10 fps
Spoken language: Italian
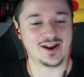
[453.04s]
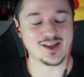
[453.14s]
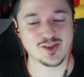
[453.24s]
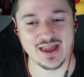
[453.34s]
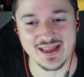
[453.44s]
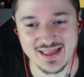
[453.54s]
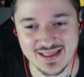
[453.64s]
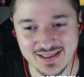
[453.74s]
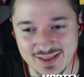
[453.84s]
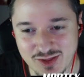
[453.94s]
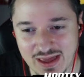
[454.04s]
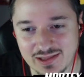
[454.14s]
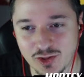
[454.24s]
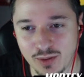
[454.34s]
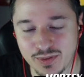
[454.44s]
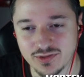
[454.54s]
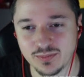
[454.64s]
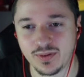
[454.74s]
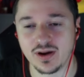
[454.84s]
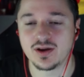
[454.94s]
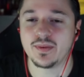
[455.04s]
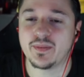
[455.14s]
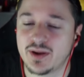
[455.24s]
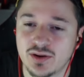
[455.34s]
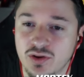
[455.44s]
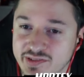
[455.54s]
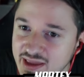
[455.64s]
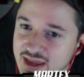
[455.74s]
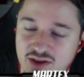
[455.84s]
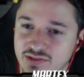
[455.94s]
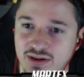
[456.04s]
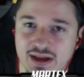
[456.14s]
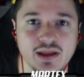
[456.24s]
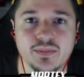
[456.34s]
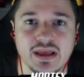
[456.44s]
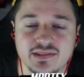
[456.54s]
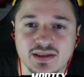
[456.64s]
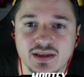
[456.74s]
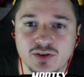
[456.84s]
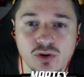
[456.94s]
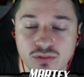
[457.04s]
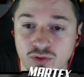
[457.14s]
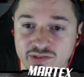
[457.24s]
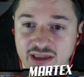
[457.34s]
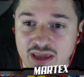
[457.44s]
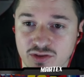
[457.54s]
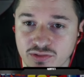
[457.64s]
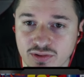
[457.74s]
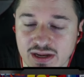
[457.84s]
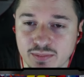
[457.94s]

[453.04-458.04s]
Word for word: allora c'è, c'è il doppio supporto. Come, eh, non sai che io sono calabrese? Non, non, sai che io sono